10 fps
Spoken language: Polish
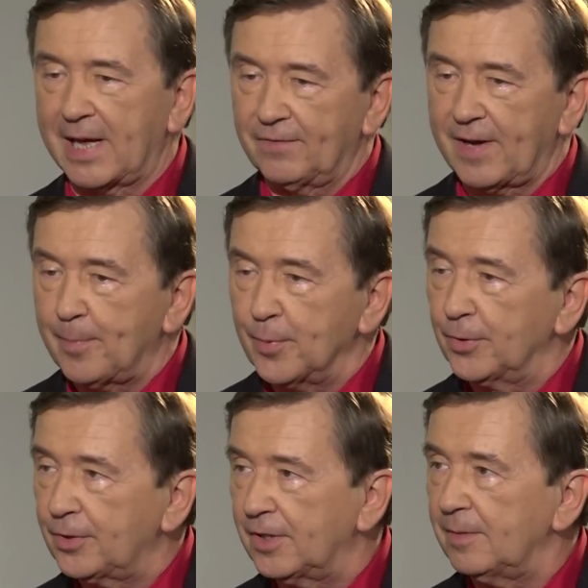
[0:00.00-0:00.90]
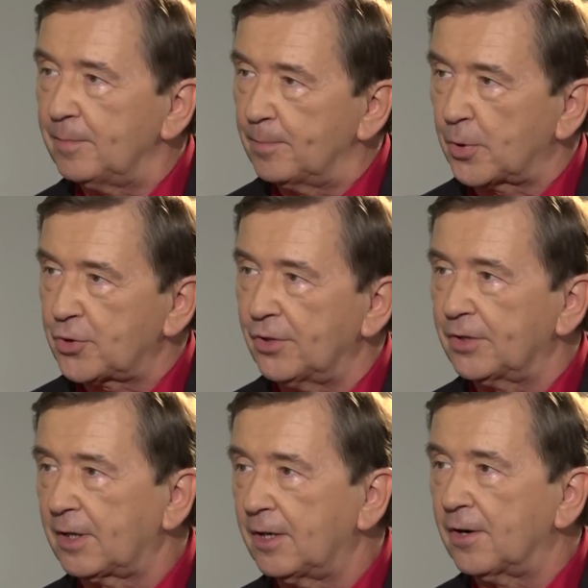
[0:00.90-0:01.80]
ma dwa punkty,
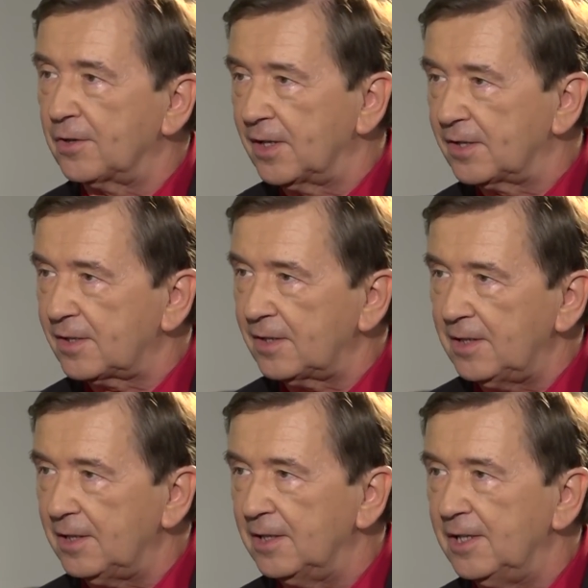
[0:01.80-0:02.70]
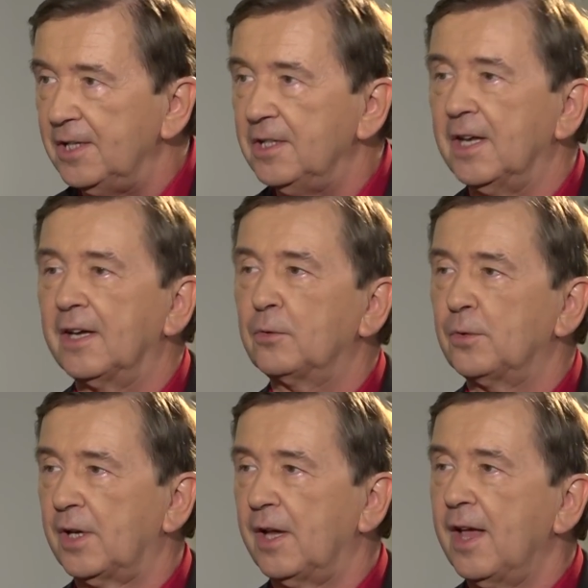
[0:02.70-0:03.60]
początek i koniec i linię,
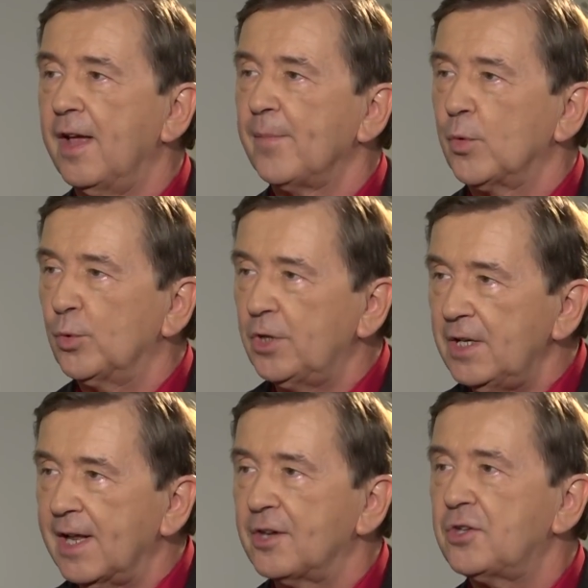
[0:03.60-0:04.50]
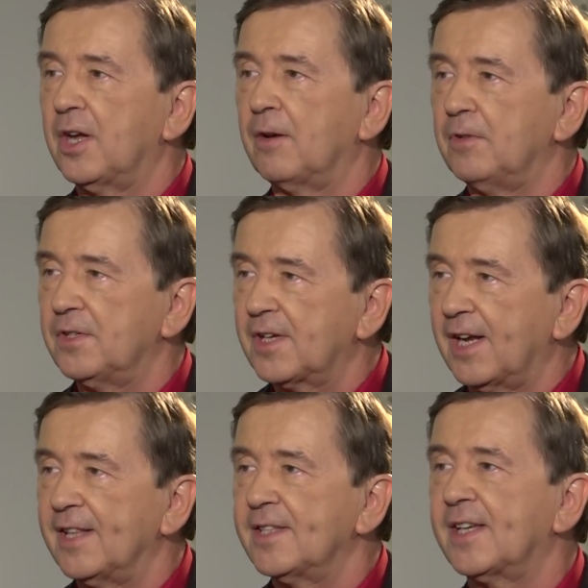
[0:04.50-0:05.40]
który ugina się i
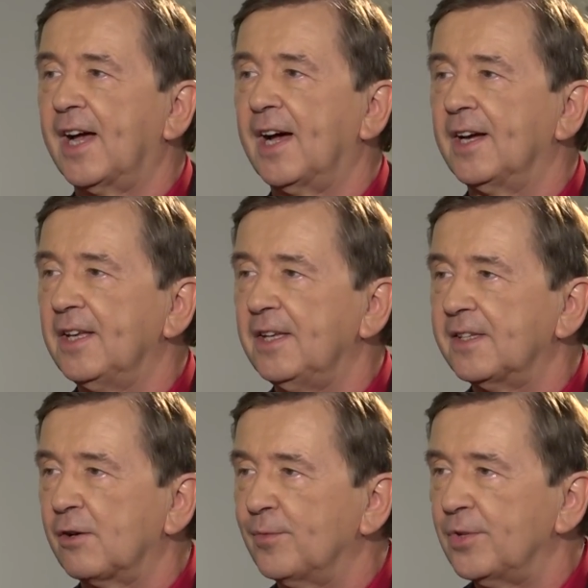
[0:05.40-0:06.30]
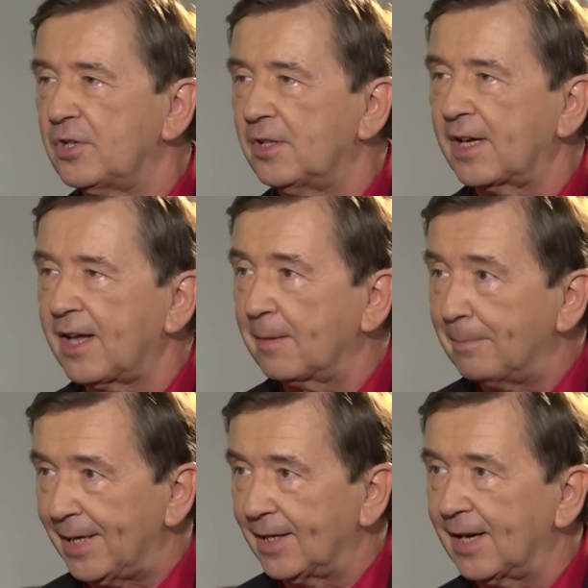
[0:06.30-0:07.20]
skręca i zachowuje się tak jak
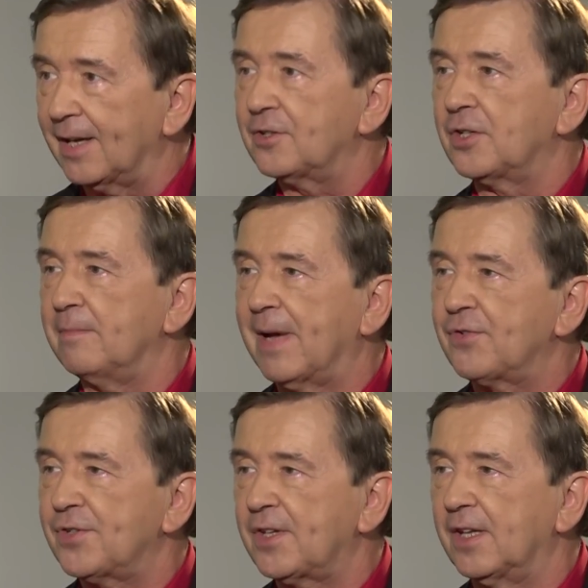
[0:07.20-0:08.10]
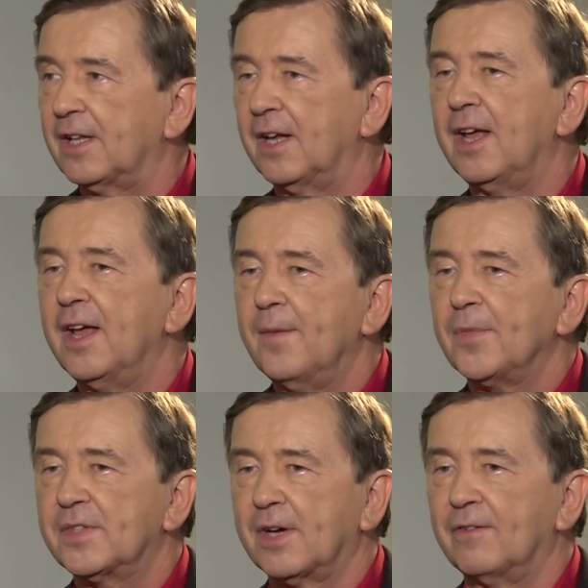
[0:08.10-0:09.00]
belka, czyli ma wszystkie te
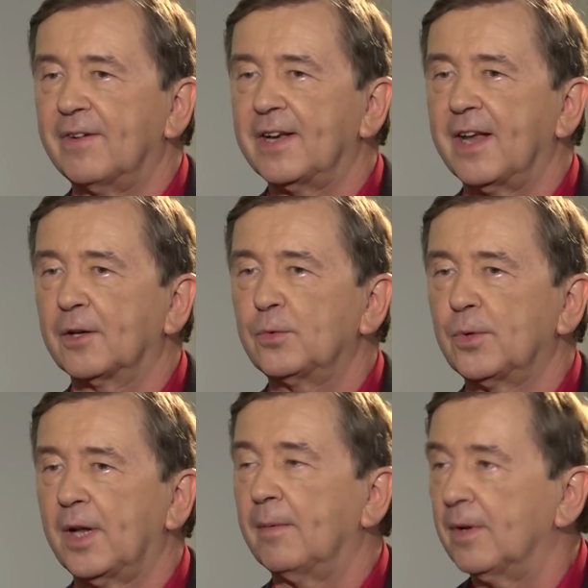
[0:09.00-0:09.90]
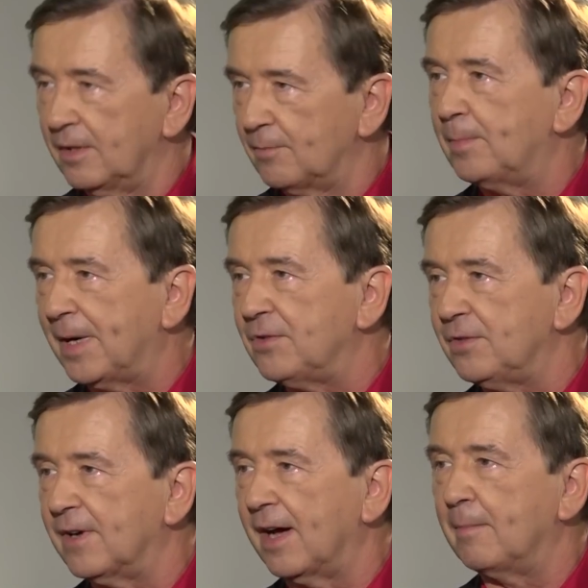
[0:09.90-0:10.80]
zachowania, które e,
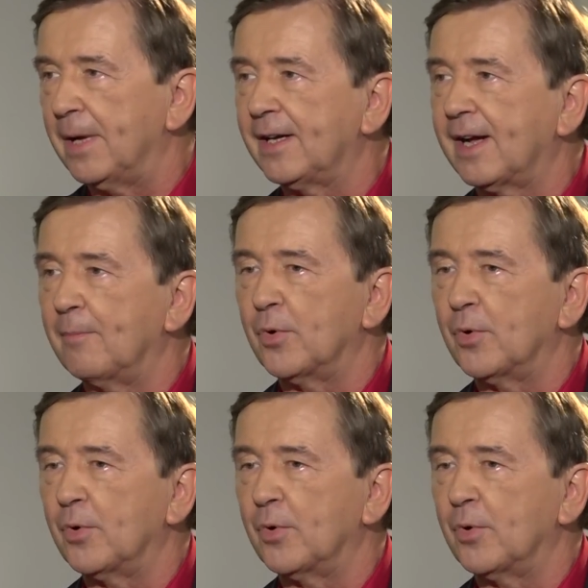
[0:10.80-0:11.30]
prawdziwa belka